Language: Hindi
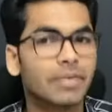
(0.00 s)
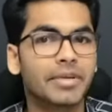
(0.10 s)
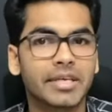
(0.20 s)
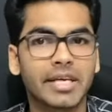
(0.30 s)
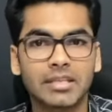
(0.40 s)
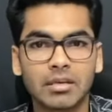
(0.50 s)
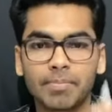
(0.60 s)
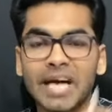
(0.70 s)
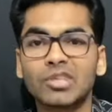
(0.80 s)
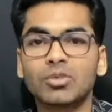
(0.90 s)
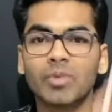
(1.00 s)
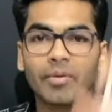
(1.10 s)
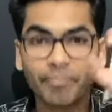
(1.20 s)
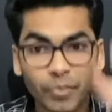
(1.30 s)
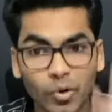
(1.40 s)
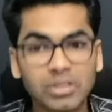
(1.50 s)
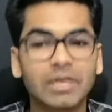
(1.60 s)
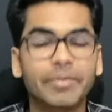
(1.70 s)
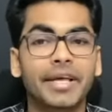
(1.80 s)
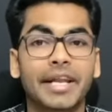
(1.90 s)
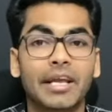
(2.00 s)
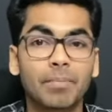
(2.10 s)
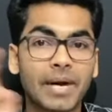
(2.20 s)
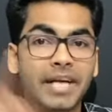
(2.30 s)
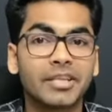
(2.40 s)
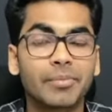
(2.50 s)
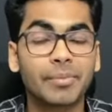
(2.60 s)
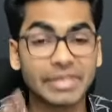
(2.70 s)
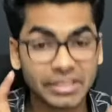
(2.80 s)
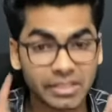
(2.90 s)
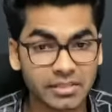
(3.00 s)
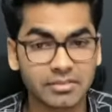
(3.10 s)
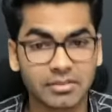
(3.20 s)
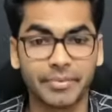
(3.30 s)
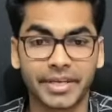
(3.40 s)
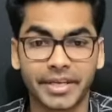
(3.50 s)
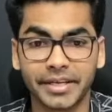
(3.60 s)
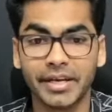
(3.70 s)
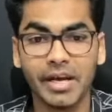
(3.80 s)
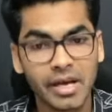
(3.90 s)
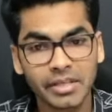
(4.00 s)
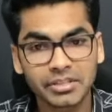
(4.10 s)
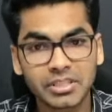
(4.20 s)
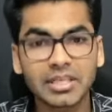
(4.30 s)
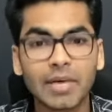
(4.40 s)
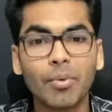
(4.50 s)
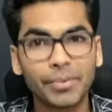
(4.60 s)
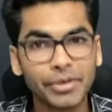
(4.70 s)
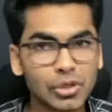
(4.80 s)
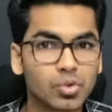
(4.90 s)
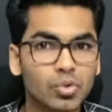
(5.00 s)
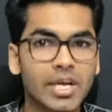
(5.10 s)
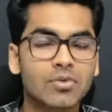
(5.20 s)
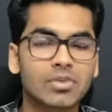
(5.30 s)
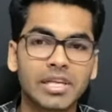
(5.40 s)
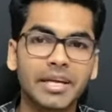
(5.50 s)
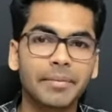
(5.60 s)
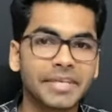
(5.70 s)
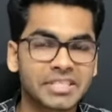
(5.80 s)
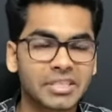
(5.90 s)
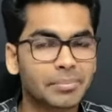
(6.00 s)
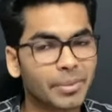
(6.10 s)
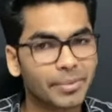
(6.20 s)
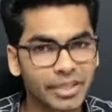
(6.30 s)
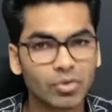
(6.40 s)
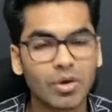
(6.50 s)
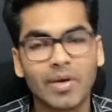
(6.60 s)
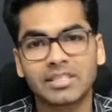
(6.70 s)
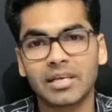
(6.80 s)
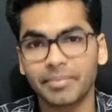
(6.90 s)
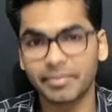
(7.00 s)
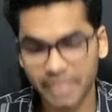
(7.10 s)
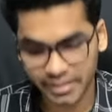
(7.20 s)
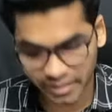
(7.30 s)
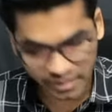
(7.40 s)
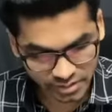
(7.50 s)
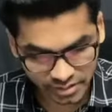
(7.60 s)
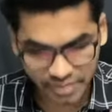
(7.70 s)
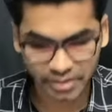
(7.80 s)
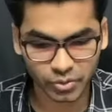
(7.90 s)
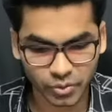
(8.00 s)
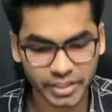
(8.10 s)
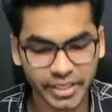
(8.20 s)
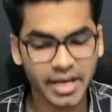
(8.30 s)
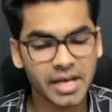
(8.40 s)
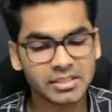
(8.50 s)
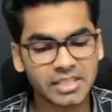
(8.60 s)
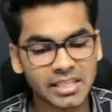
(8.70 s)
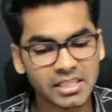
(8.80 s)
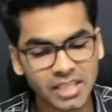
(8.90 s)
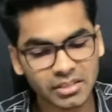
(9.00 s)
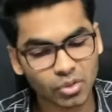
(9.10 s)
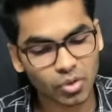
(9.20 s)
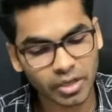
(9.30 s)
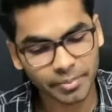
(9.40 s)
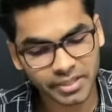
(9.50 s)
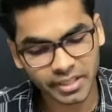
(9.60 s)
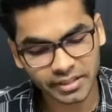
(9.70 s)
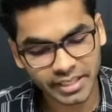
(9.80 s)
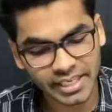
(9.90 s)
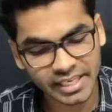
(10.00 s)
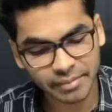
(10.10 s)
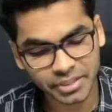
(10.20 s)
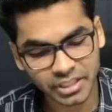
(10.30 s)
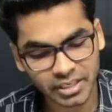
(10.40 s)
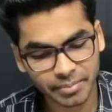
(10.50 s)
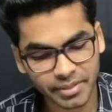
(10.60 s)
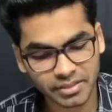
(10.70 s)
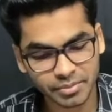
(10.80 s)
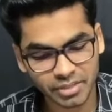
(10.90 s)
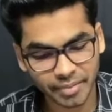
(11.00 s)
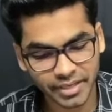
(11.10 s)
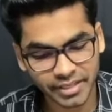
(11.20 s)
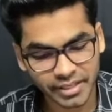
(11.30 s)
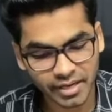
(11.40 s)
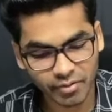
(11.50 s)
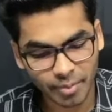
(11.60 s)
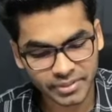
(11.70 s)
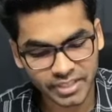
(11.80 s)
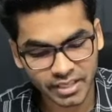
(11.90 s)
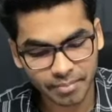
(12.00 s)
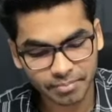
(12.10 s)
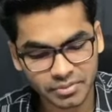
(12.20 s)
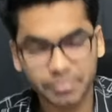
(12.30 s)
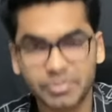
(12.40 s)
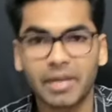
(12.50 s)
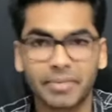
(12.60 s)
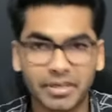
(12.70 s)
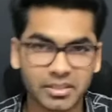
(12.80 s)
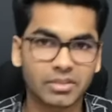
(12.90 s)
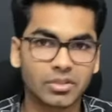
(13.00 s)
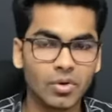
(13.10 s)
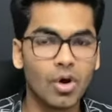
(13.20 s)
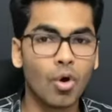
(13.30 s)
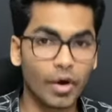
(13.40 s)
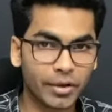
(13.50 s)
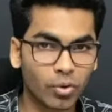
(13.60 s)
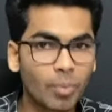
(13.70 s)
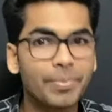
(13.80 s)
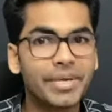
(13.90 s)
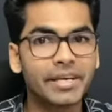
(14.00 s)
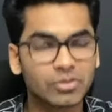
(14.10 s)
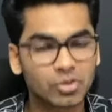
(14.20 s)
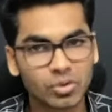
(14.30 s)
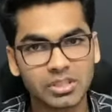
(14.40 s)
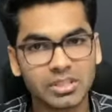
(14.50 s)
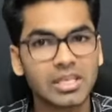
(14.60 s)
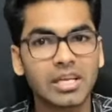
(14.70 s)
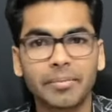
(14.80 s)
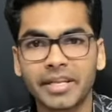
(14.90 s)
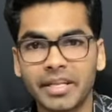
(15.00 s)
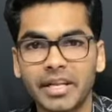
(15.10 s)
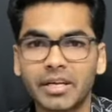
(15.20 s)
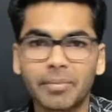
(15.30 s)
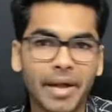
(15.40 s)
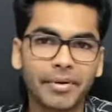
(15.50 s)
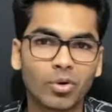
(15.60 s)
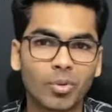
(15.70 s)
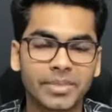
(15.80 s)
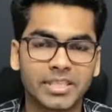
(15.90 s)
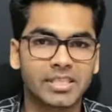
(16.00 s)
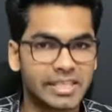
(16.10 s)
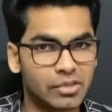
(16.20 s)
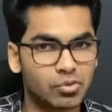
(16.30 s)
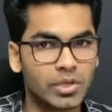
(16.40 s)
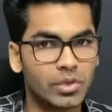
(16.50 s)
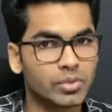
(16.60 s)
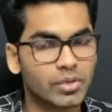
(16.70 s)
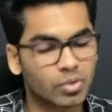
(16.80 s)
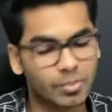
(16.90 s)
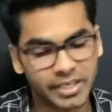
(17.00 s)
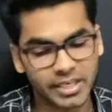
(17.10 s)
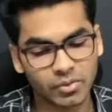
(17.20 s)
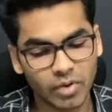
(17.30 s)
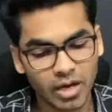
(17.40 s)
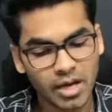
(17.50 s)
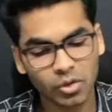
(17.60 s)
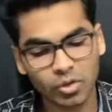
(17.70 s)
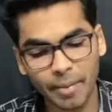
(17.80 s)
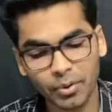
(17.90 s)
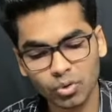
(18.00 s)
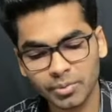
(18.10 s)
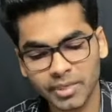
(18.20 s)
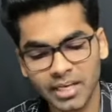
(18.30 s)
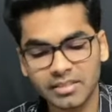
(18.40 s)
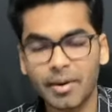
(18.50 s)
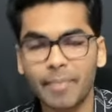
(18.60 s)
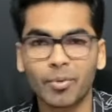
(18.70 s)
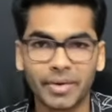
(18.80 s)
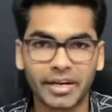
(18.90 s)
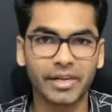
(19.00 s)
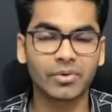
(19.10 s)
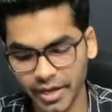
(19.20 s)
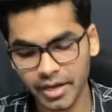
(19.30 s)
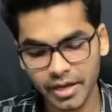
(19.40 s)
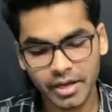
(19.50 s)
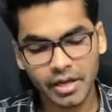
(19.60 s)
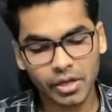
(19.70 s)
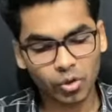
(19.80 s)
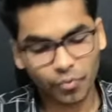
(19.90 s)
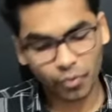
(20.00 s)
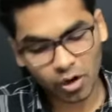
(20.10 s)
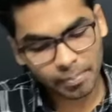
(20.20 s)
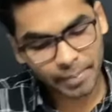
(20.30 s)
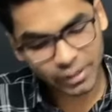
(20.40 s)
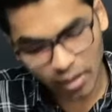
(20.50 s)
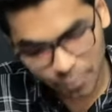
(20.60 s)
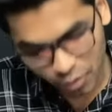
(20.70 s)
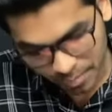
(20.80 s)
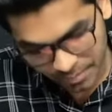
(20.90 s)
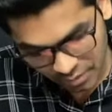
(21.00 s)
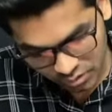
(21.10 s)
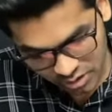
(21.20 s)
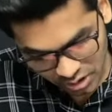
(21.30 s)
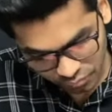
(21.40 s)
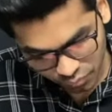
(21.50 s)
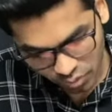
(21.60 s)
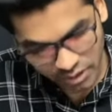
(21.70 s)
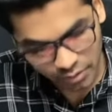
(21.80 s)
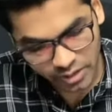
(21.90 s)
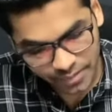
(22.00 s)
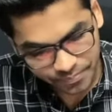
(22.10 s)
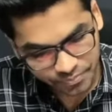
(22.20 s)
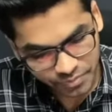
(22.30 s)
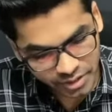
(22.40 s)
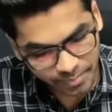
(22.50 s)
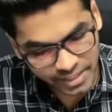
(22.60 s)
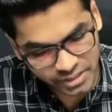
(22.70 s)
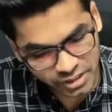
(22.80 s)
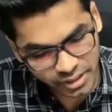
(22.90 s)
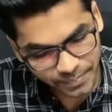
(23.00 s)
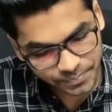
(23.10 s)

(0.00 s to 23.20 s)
कवर किया था पार्ट टू में हम फिनोल्स कवर करेंगे पार्ट थ्री में हम ईथर्स कवर करेंगे जिनका वो वीडियो छूट गया उसकी लिंक मैं डिस्क्रिप्शन में दे दूंगा वहां से आप जाके देख सकते हो ठीक है साथ ही साथ जिन्होंने अभी तक टेलीग्राम चैनल अपना सब्सक्राइब नहीं किया है वहां पर जाके आप सब्सक्राइब कर सकते हो और एक ग्रुप भी है जो जिसकी लिंक मैंने दे रखी प्राइवेट ग्रुप है जैसे हज़ार स्टूडेंट हो जाएंगे उसको मैं हटा दूंगा तो यहाँ पर नोट्स वगैरह सब आपको मिल रहे होंगे तो फिनॉल पहले तो आपको ये पता होना चाहिए कि फिनॉल क्या होता है ये बेंजीन है